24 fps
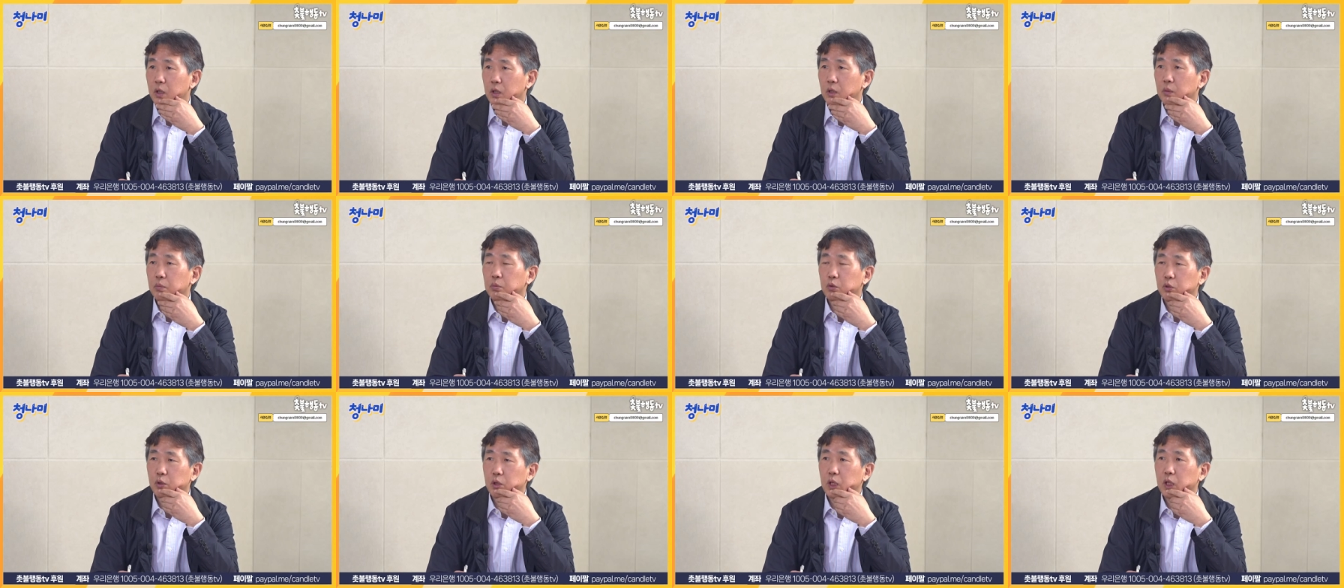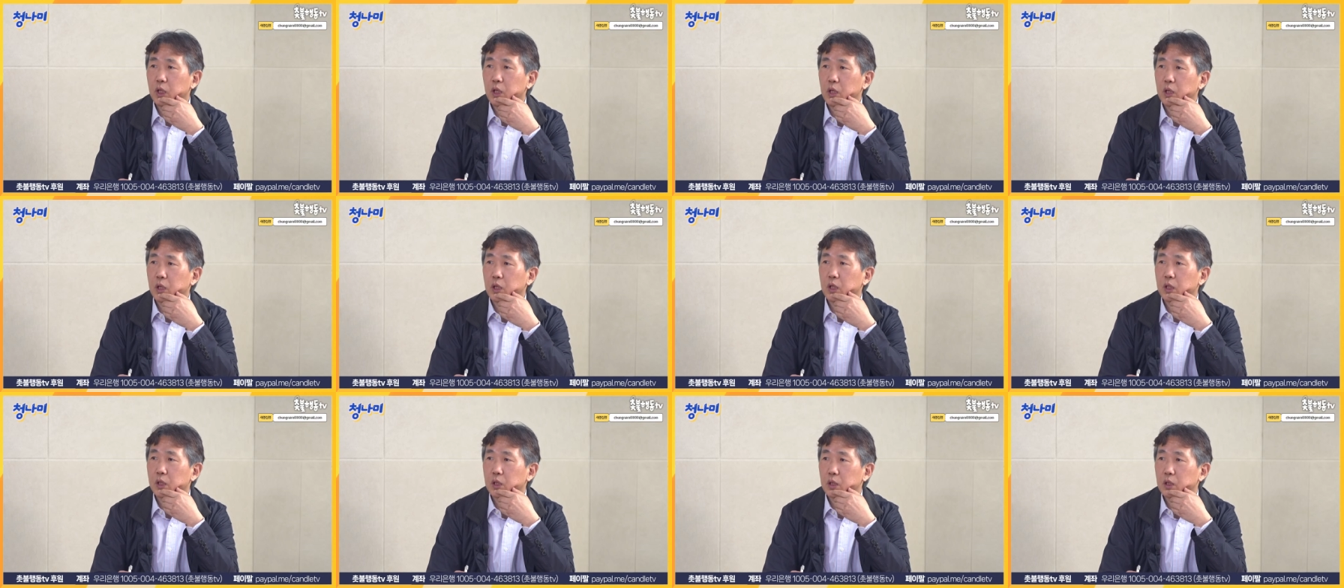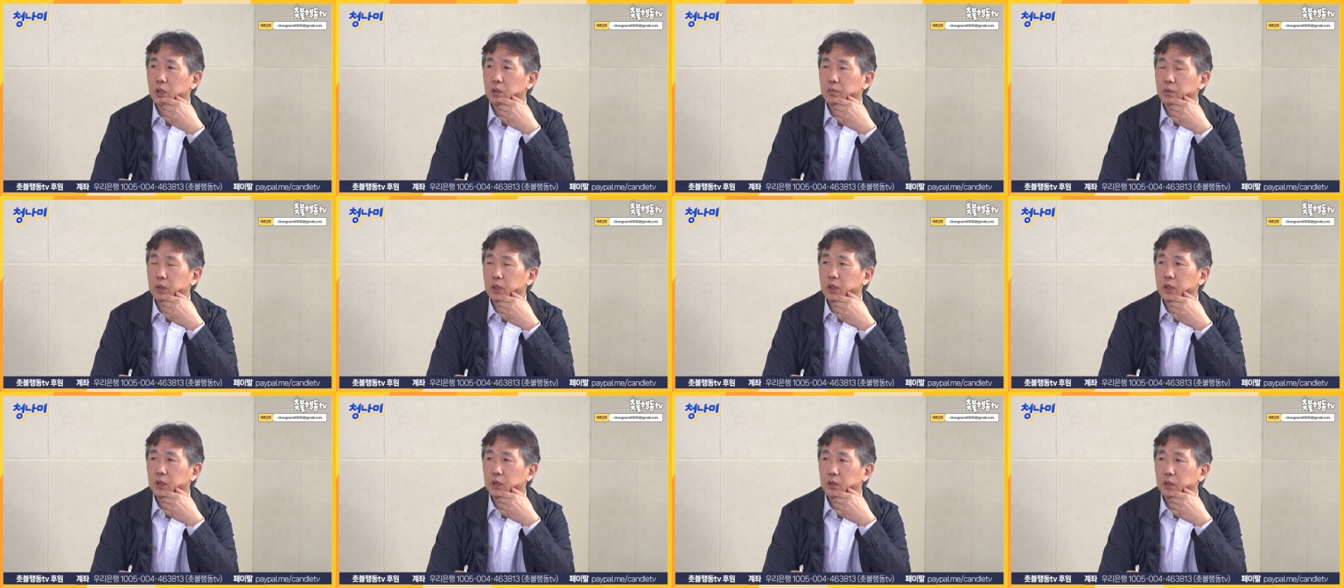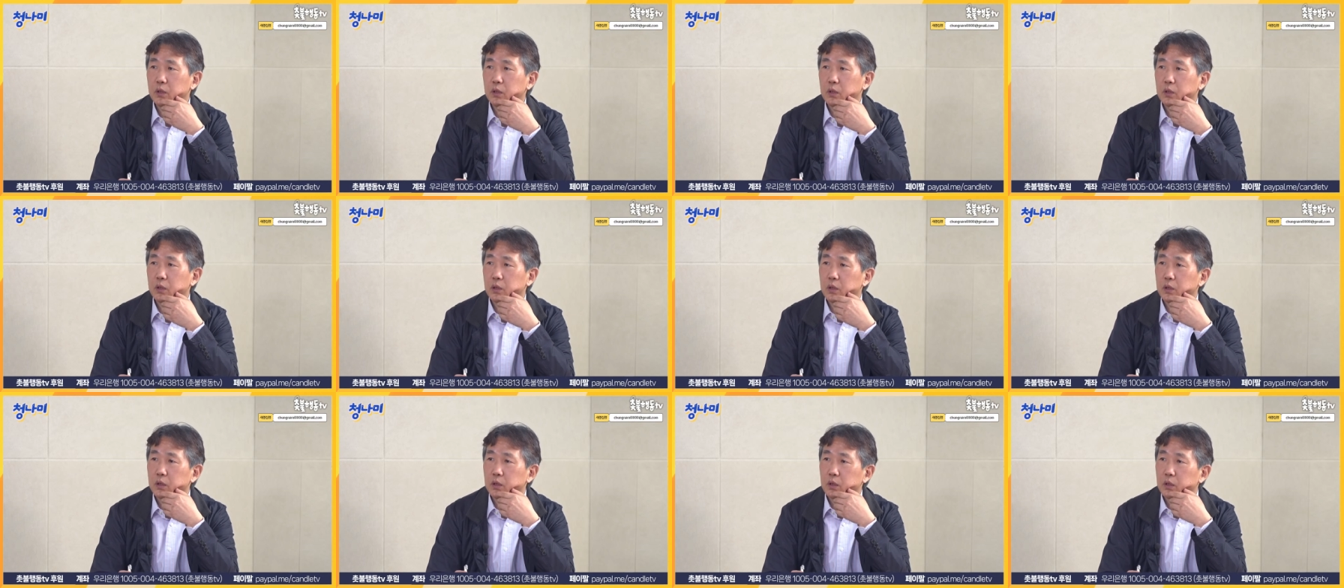협소하게 얘기한다면
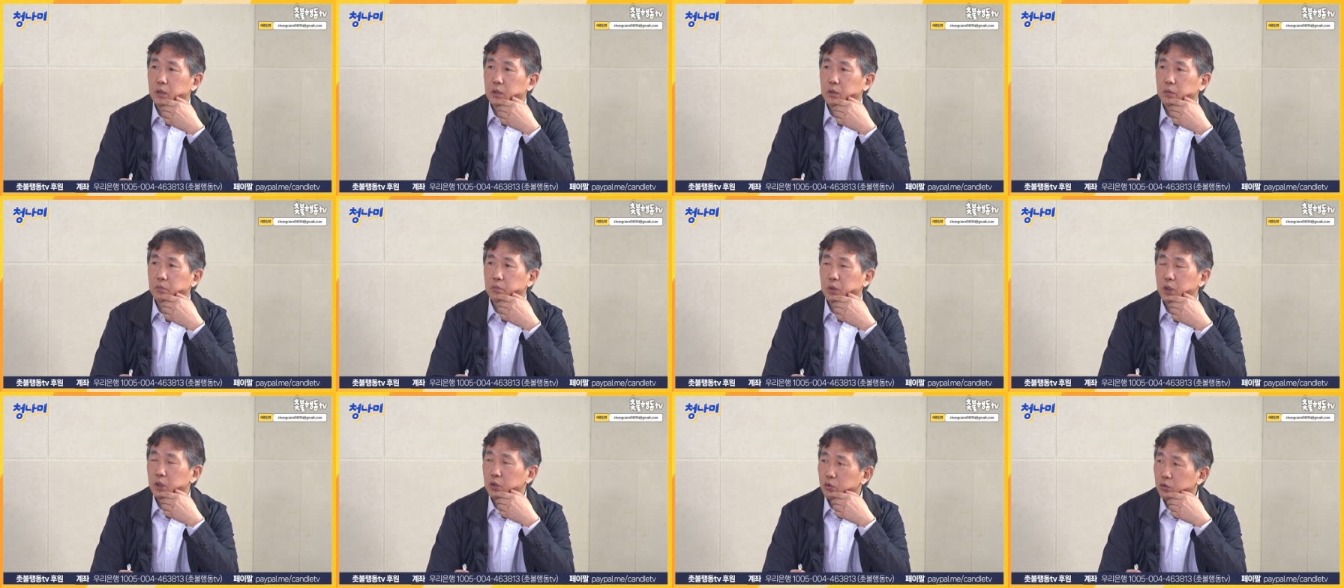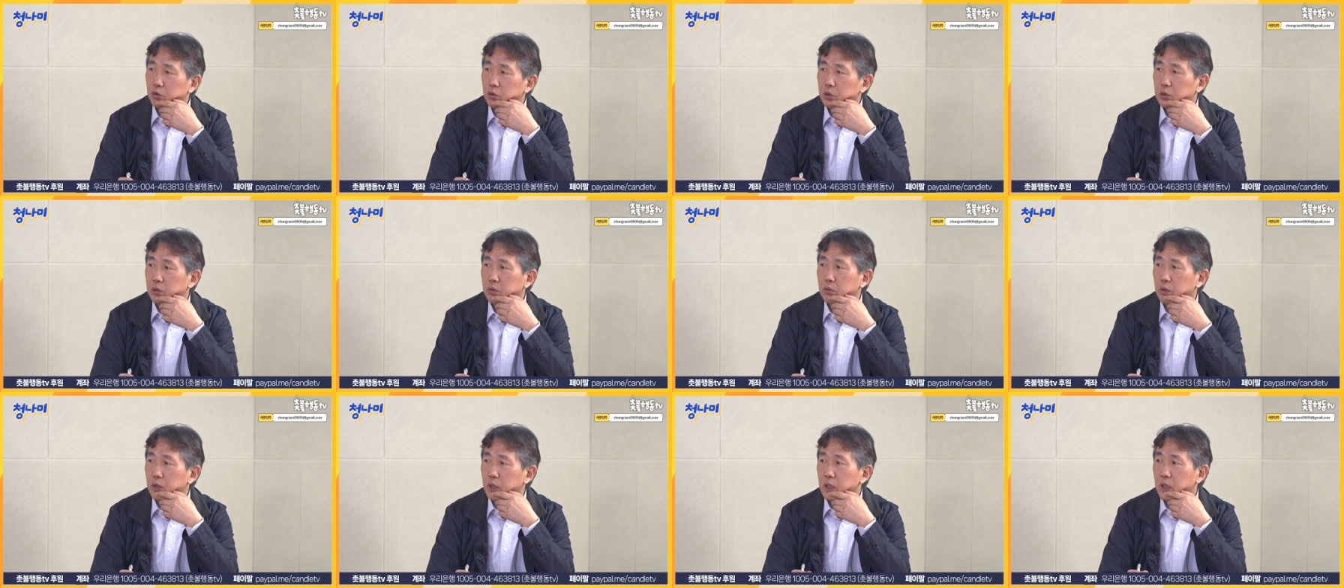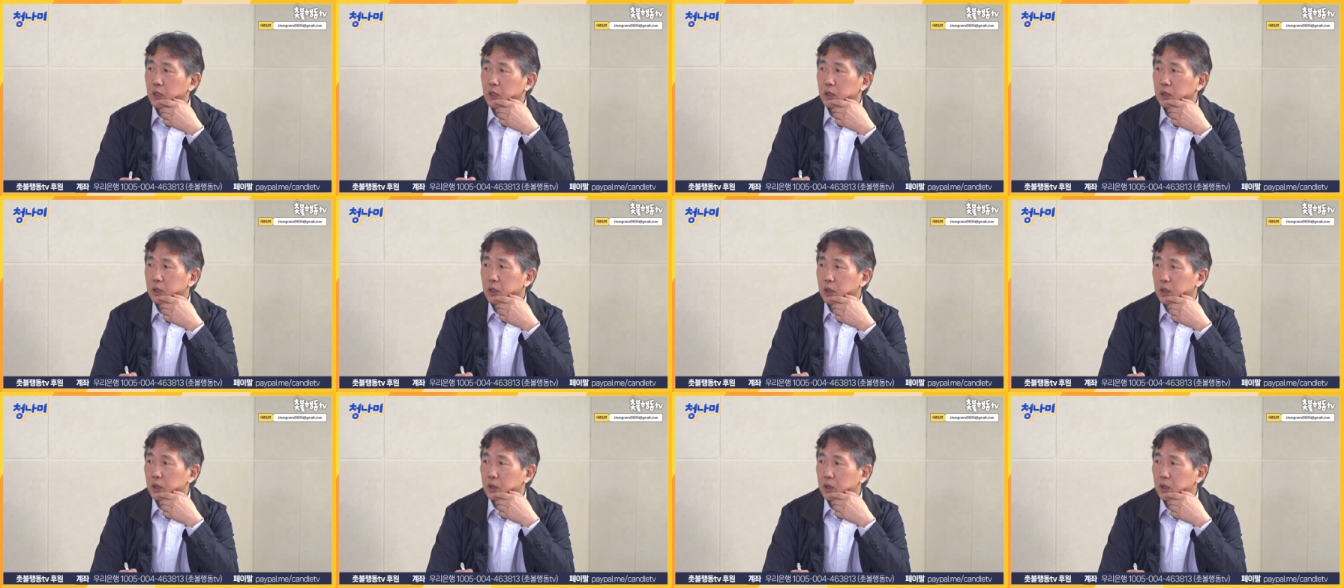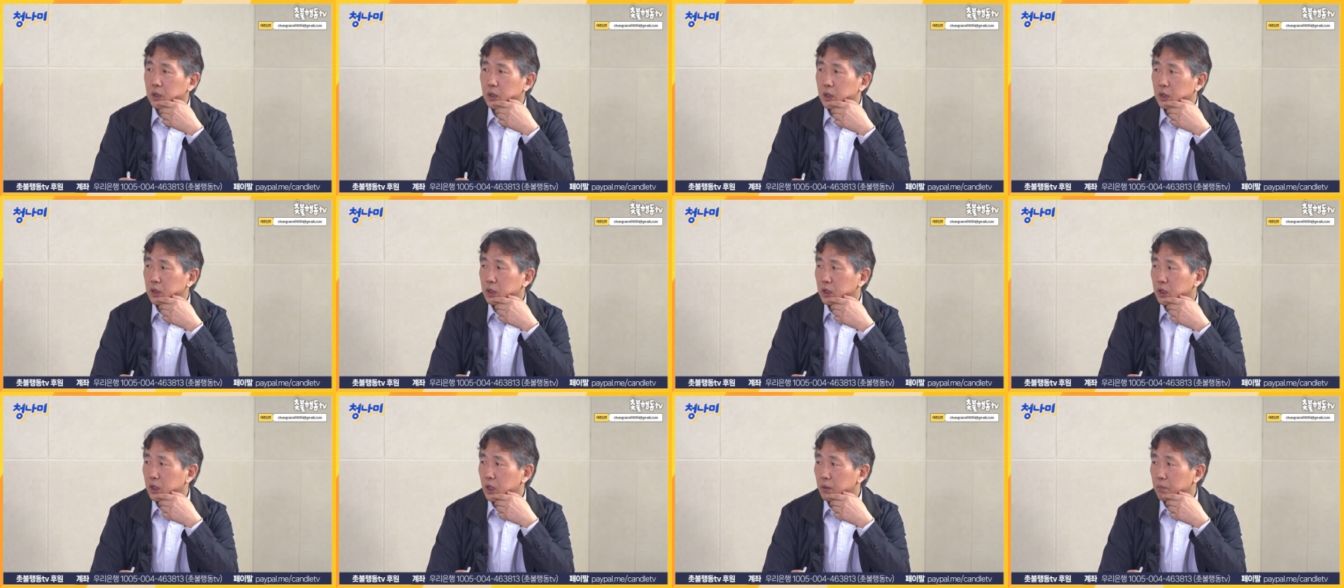미군정과 그
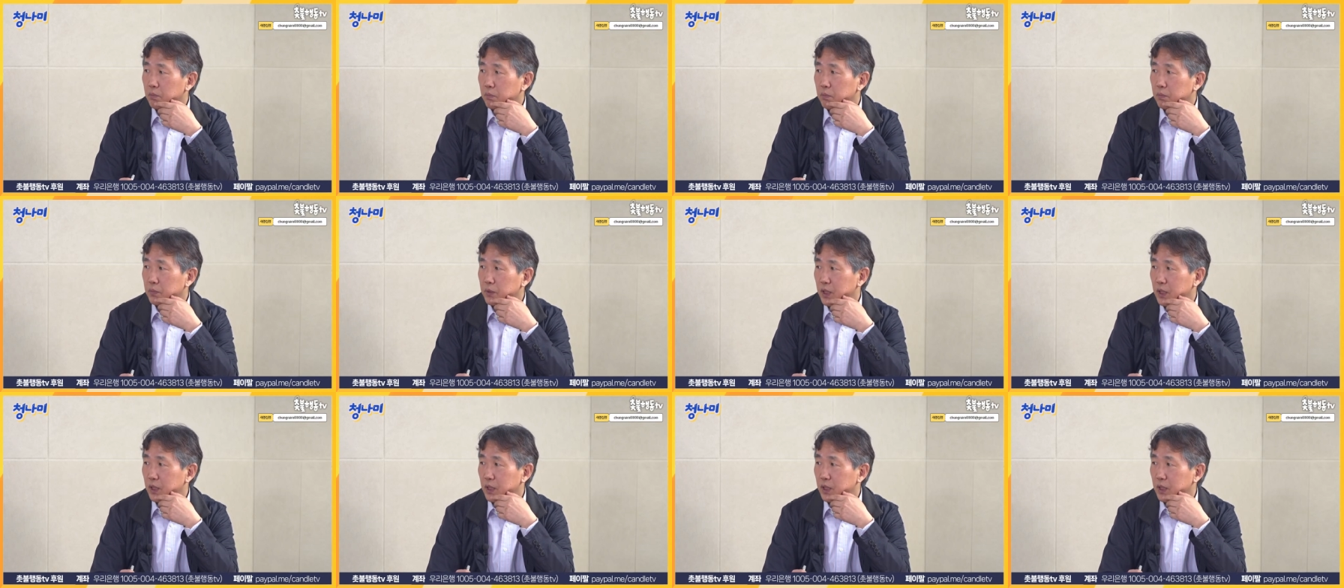당시의 진압